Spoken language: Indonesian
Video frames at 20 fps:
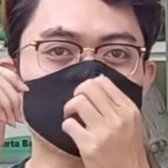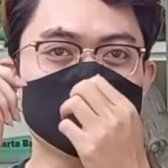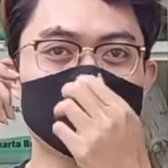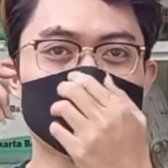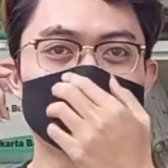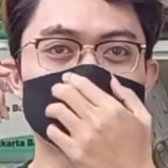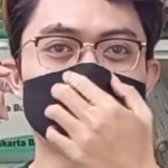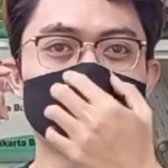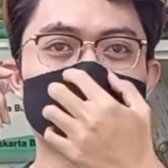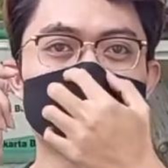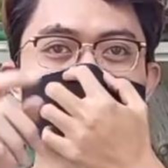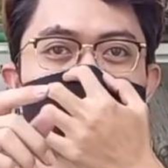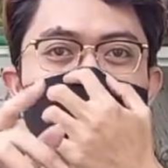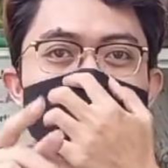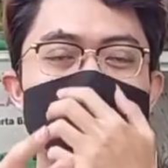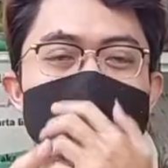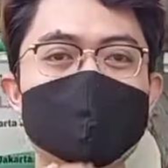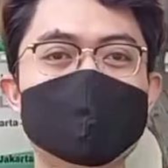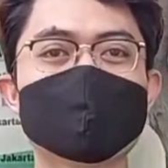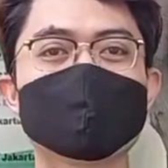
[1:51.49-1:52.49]
nah, sebelumnya
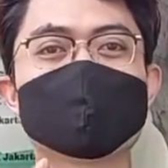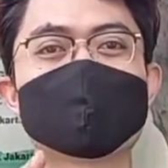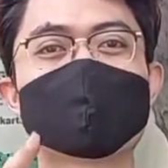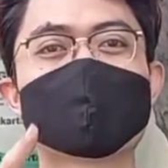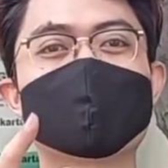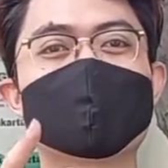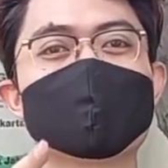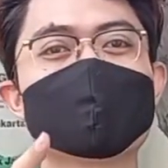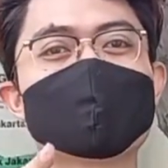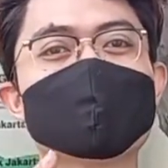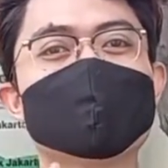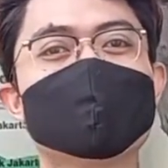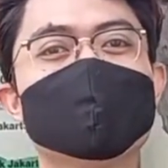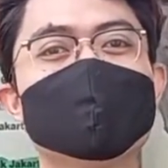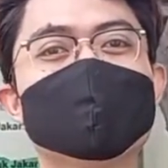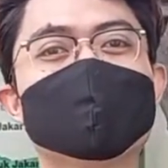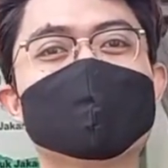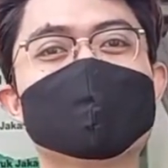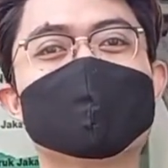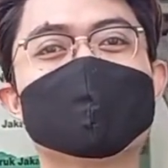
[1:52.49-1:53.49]
kalian pernah nonton
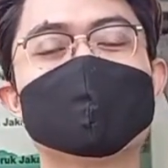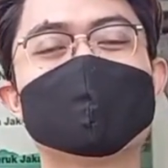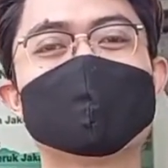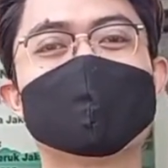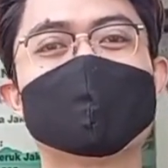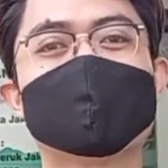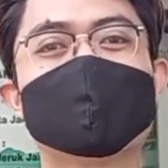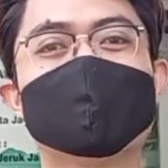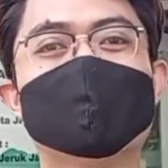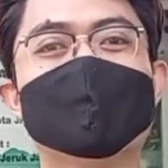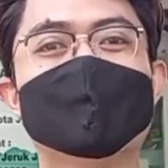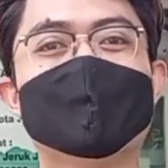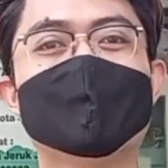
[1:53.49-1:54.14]
video Koko yang